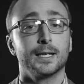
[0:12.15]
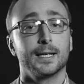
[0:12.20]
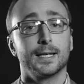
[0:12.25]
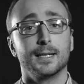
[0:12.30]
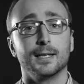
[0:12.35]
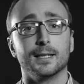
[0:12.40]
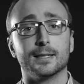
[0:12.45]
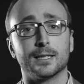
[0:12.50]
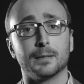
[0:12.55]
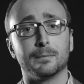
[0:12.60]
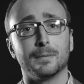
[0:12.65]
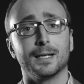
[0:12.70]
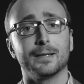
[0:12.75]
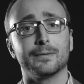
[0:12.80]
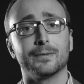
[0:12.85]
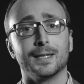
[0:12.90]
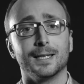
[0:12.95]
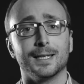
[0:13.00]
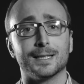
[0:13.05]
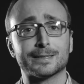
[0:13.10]
en el
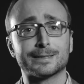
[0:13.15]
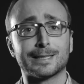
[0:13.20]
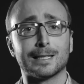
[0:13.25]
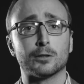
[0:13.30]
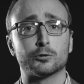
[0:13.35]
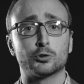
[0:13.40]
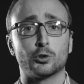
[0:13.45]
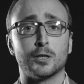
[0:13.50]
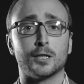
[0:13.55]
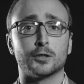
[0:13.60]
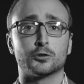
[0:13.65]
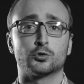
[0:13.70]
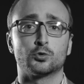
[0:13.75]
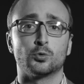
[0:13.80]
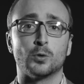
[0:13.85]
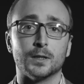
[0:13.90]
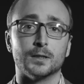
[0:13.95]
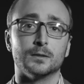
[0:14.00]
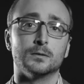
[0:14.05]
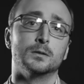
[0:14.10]
tema de las cláusulas
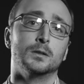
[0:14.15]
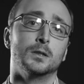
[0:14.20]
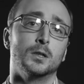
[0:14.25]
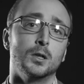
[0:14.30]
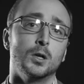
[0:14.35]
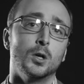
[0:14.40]
suelo.